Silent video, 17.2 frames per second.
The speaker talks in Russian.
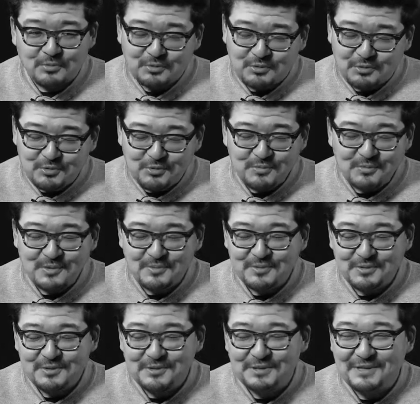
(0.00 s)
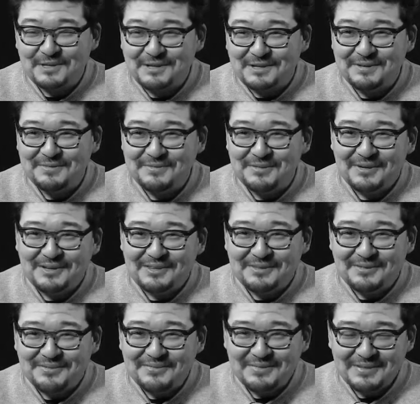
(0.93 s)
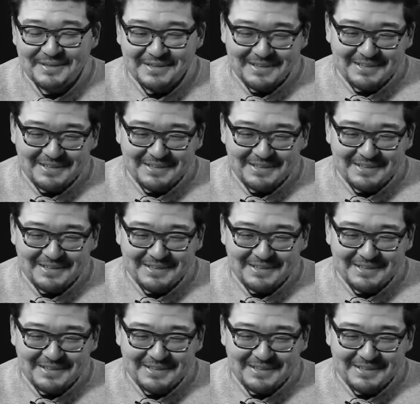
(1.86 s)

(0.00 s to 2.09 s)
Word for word: то и думать будет некому о том,